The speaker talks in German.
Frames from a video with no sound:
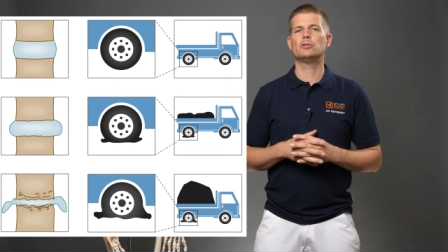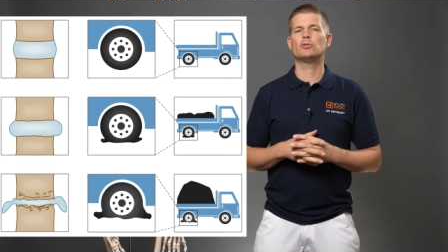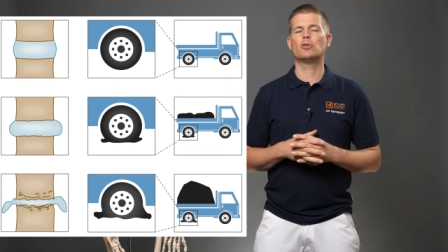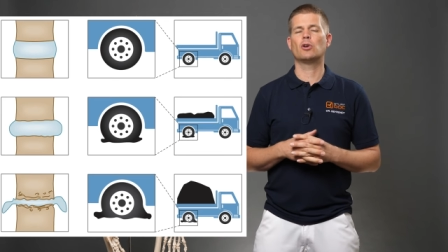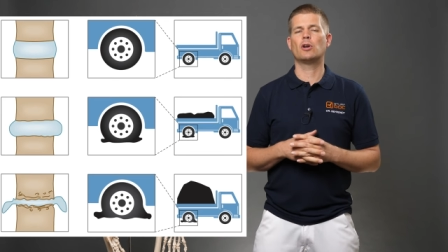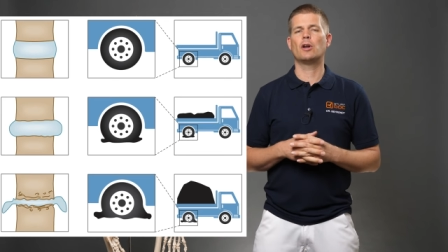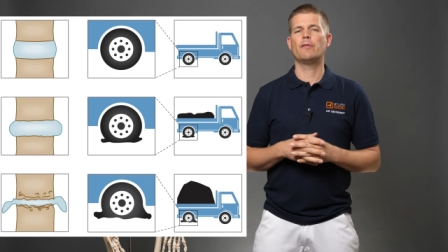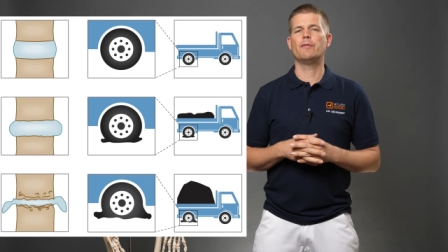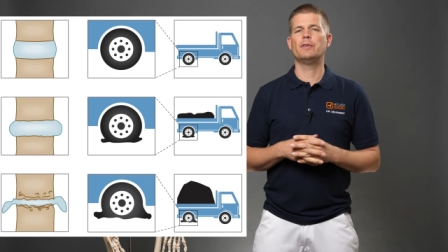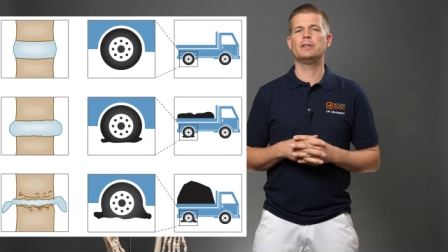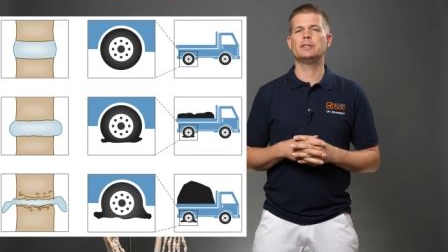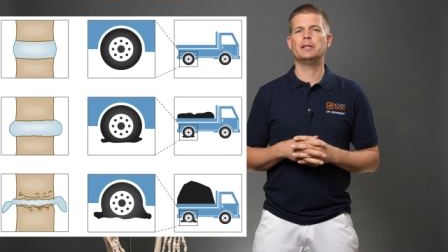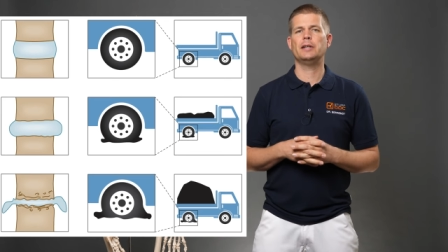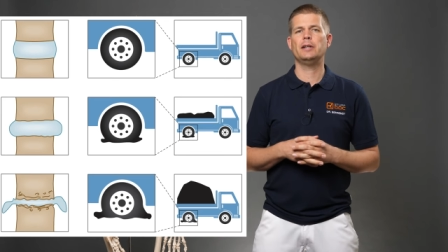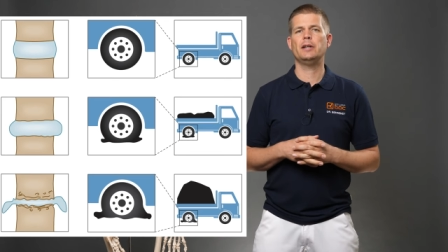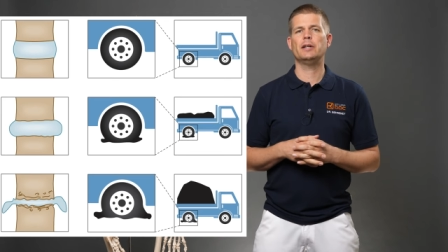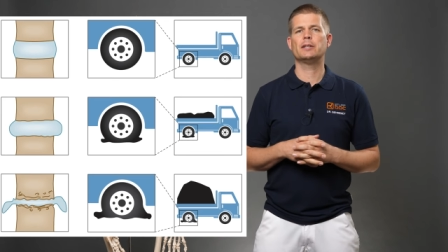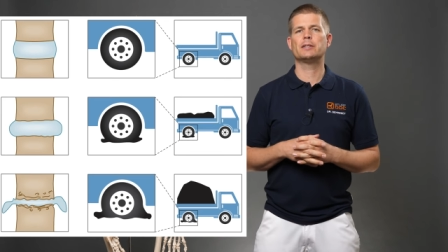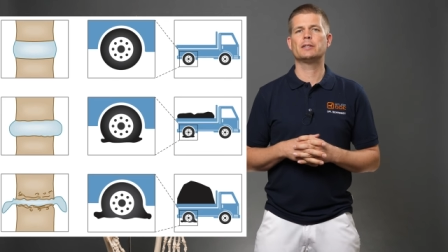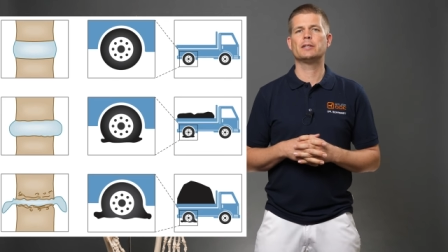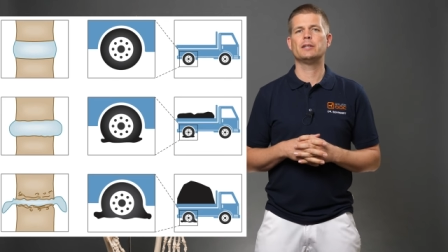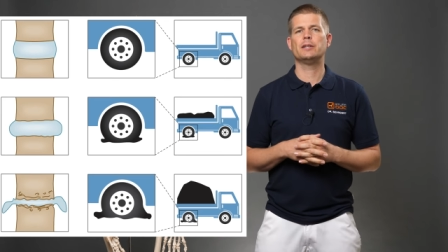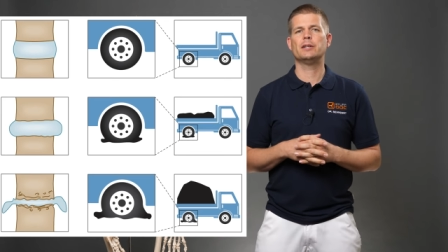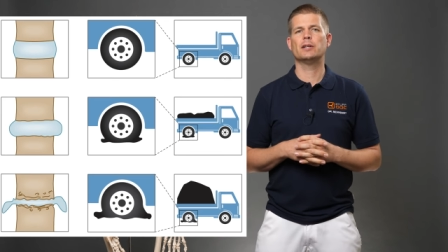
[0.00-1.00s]
sondern wir sehen
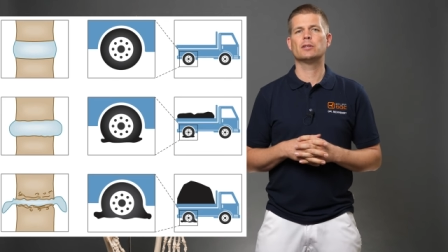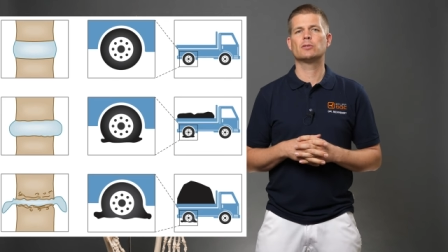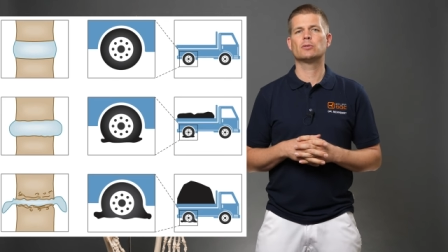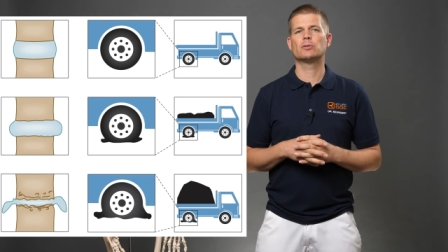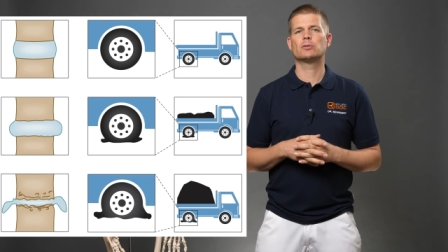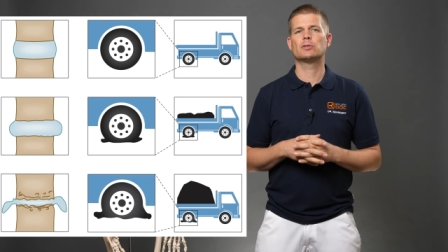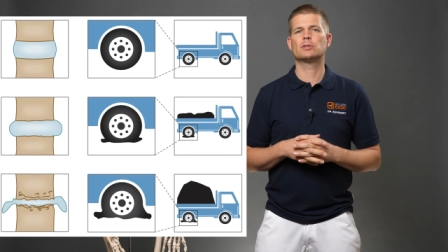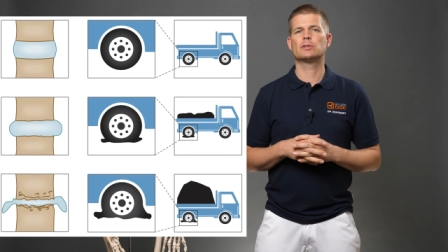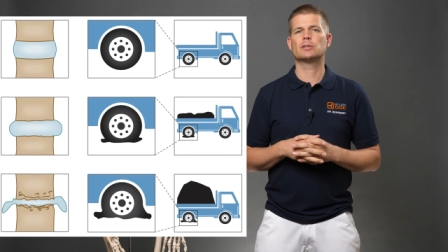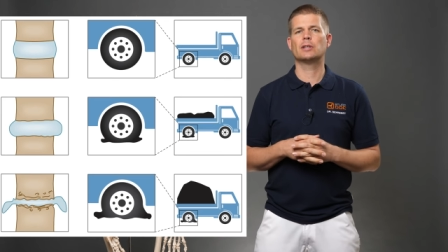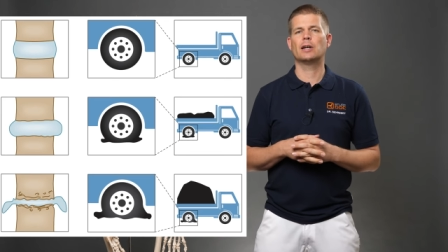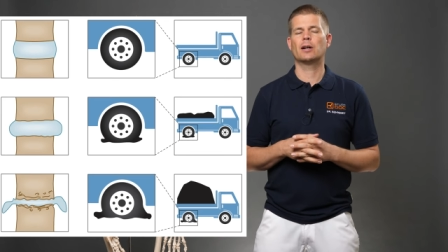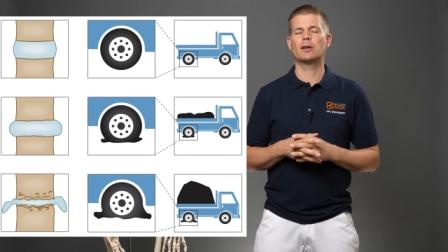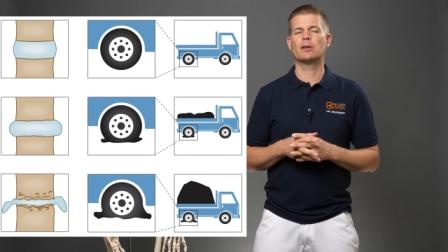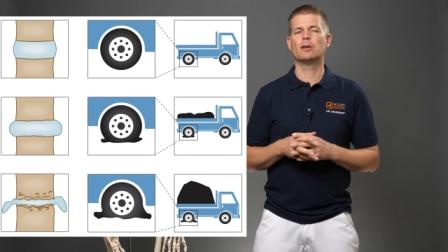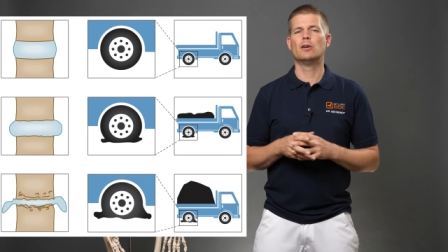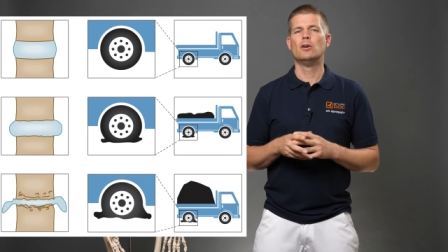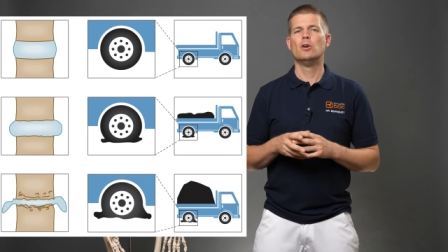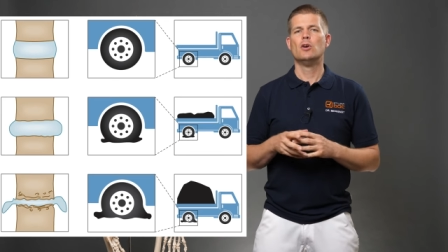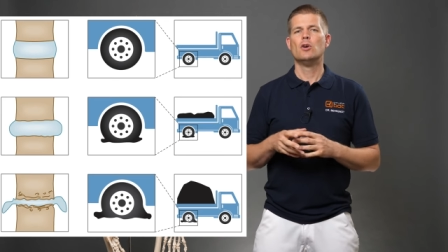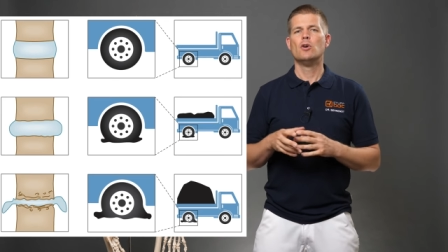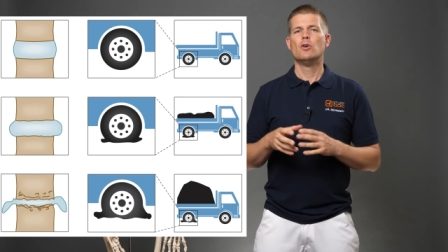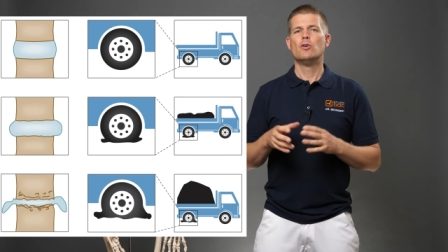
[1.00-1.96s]
jetzt hier sozusagen